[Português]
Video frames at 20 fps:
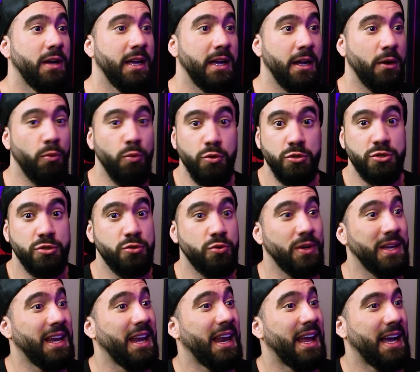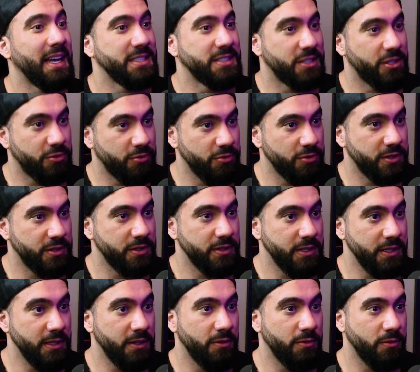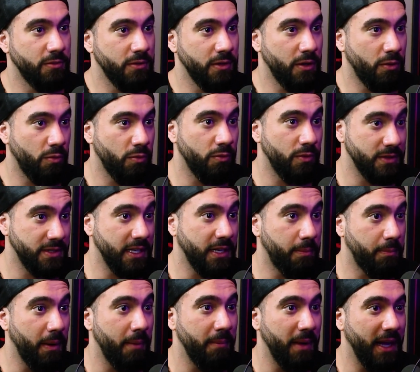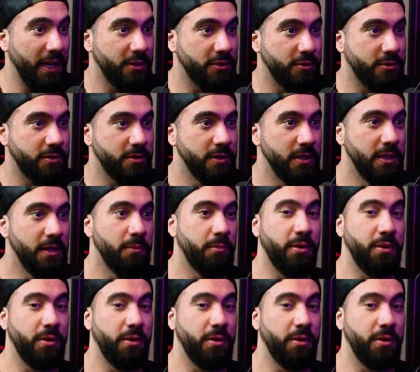é, uso do elásticos em, al, em alguns equipamentos.